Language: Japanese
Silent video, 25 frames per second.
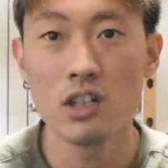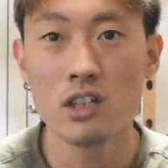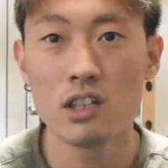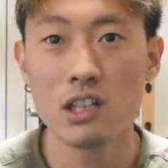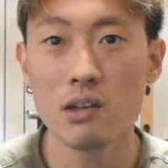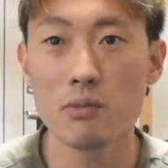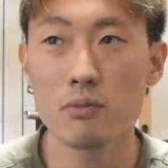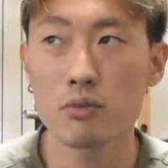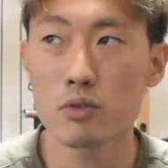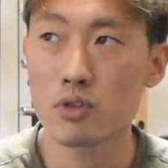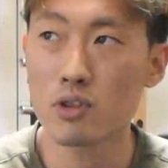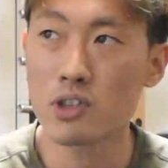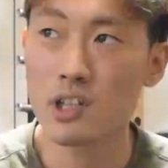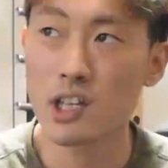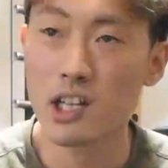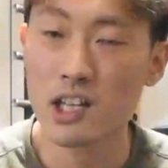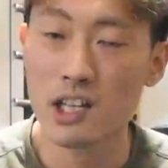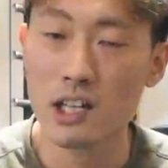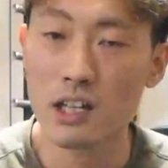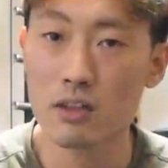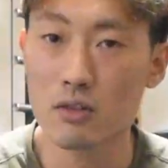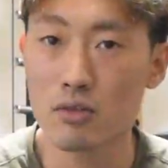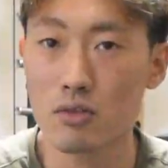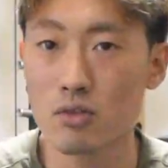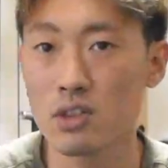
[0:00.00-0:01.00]
でもそれだけ
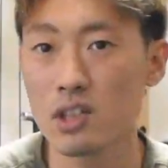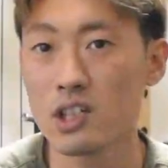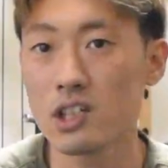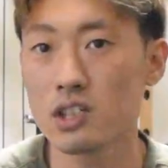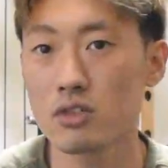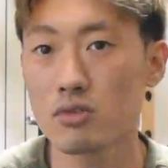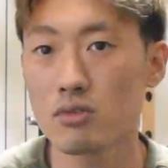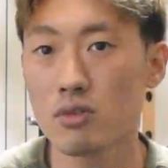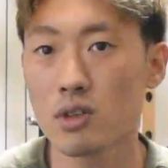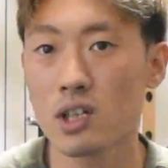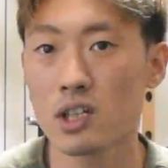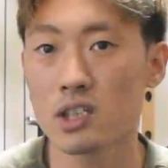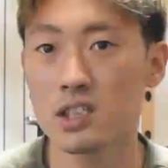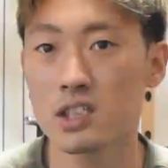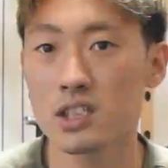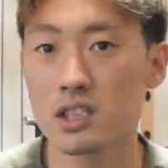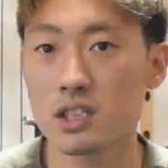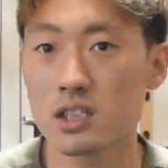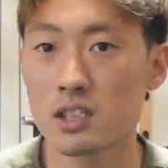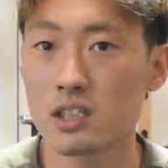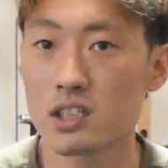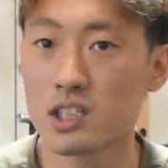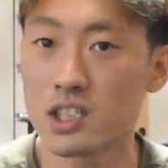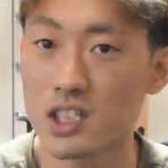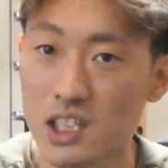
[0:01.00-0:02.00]
だと燃焼は
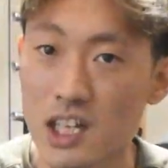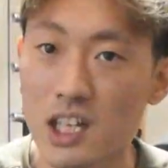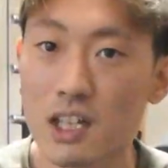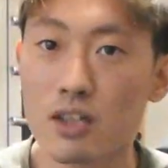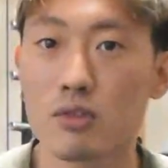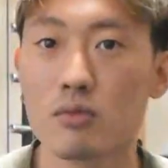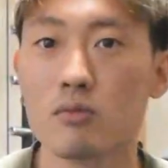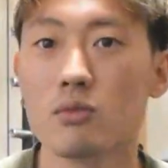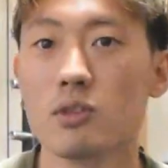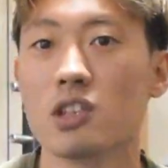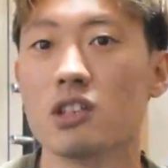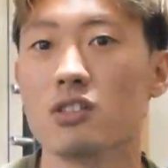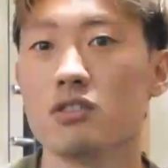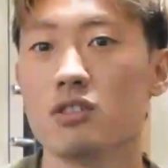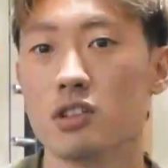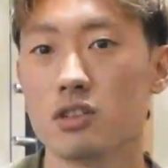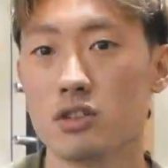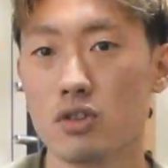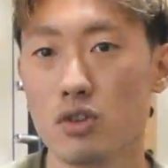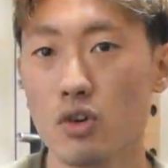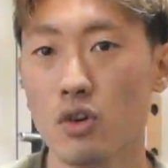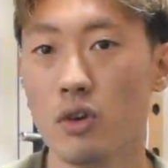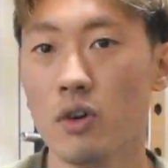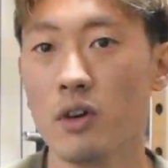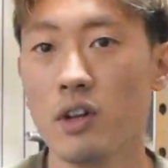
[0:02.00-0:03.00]
しないと思ってるんで
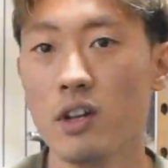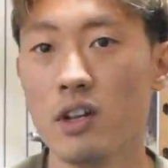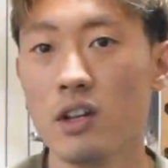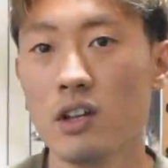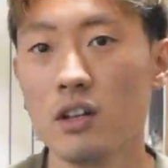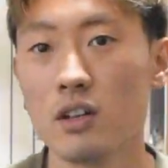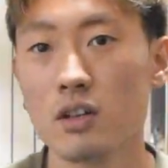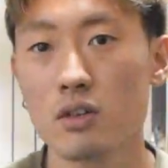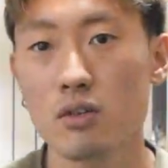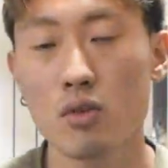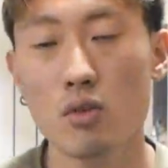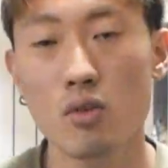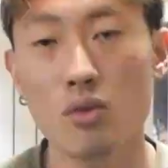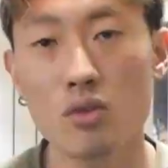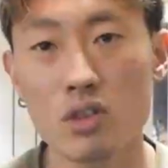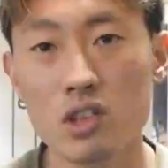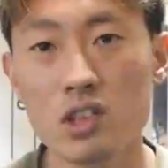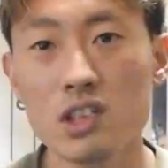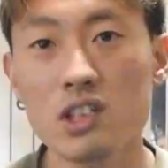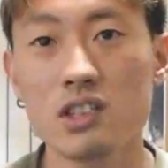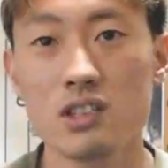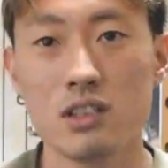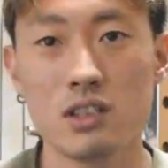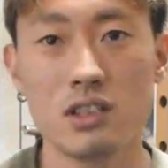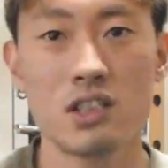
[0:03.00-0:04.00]
すよ。ここ
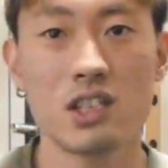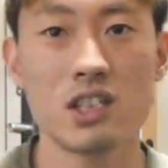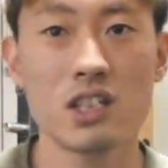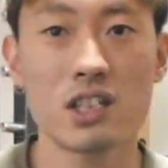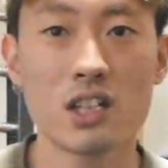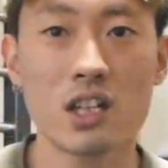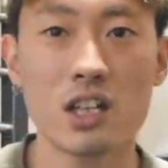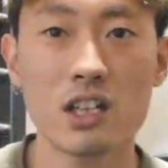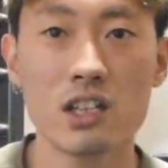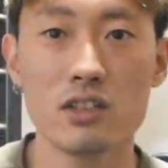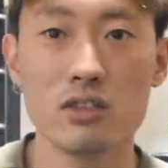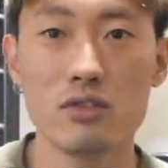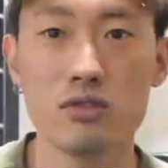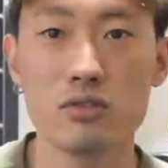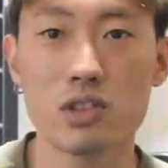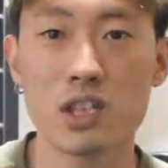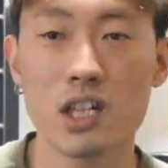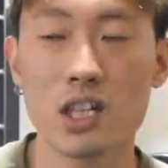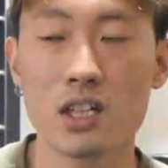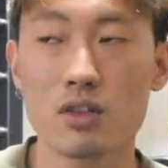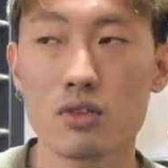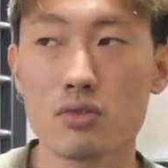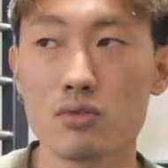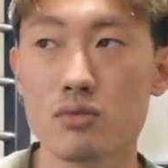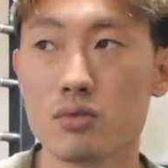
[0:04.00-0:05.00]
にしっかり有
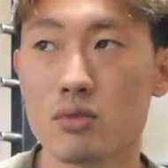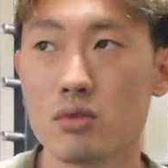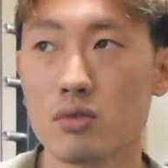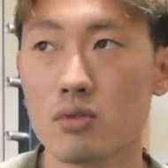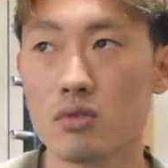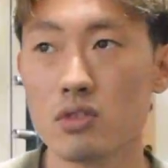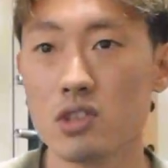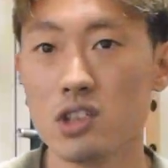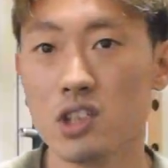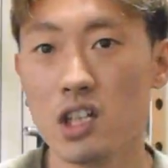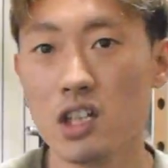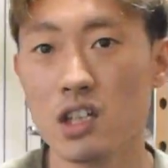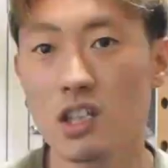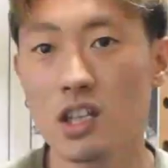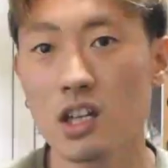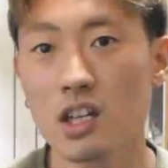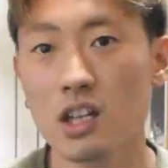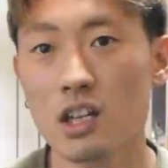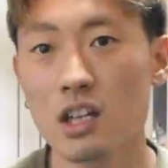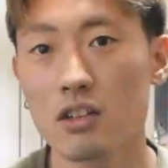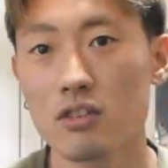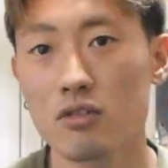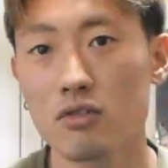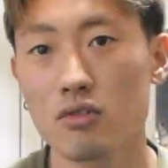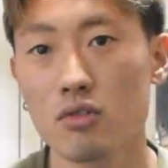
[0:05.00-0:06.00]
酸素運動を入れてあ
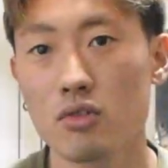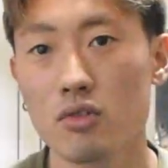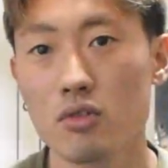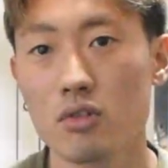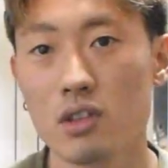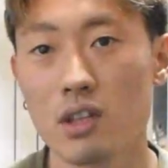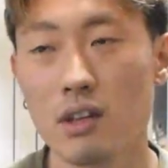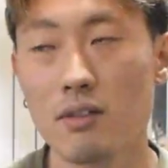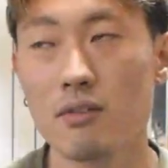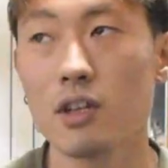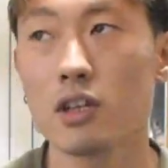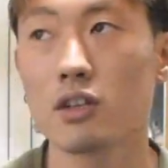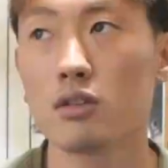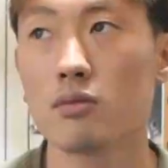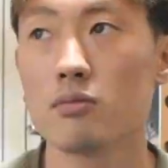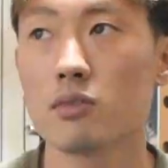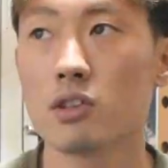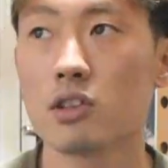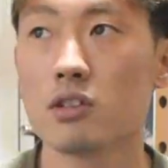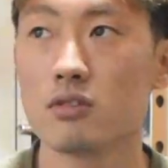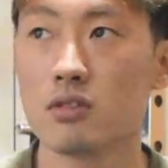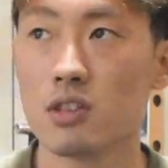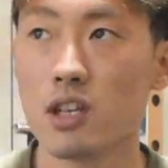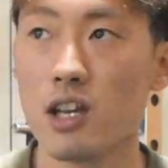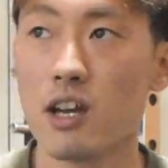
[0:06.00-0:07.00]
げないとダメだと思っ
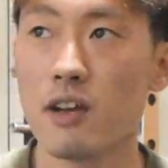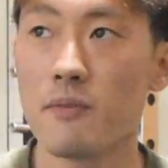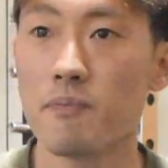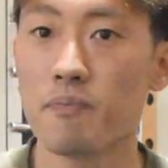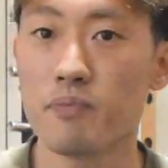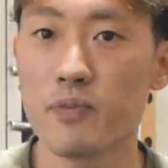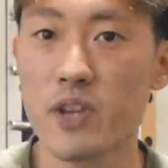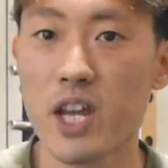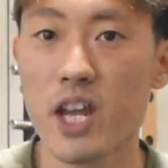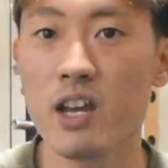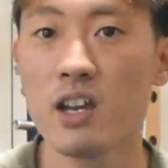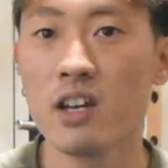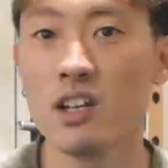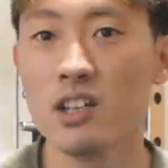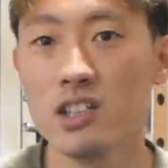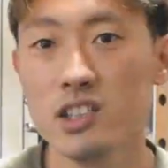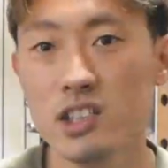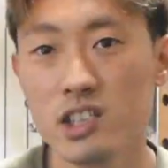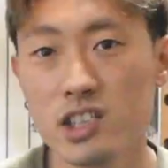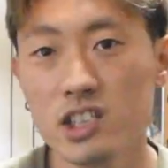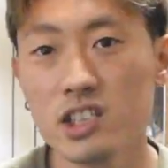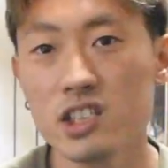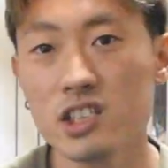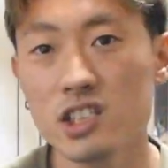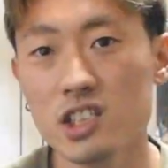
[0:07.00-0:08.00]
てるんで。で、
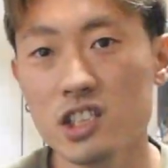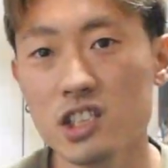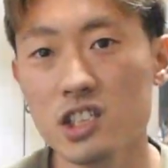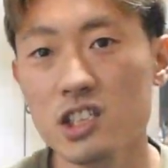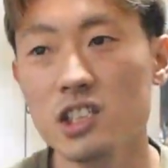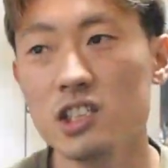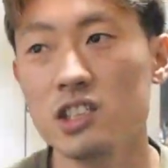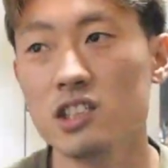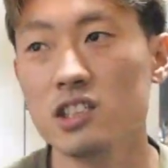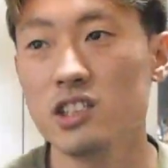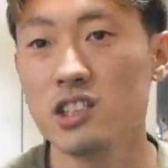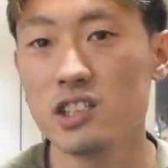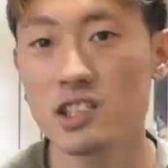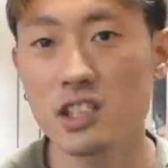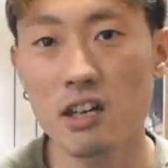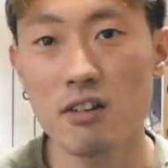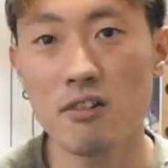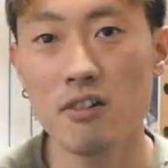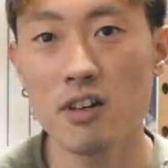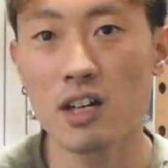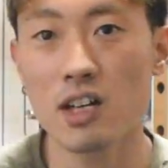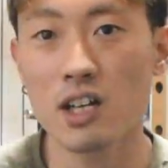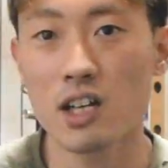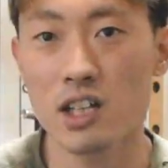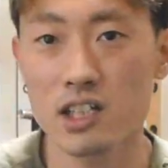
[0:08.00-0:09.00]
1日に時間
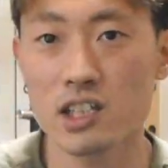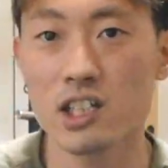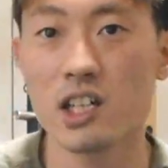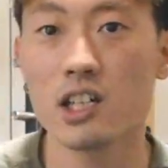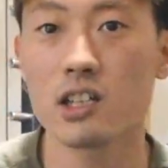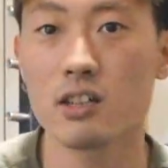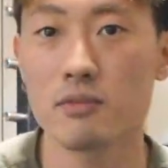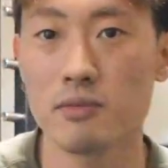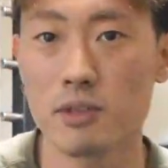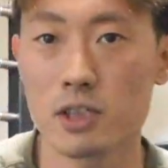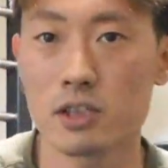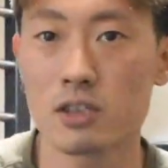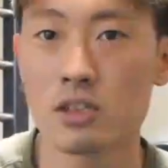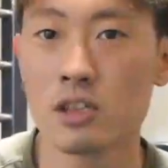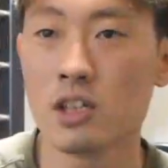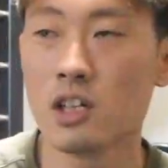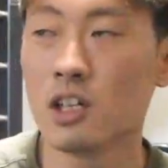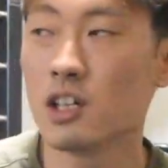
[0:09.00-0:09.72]
は限られてます。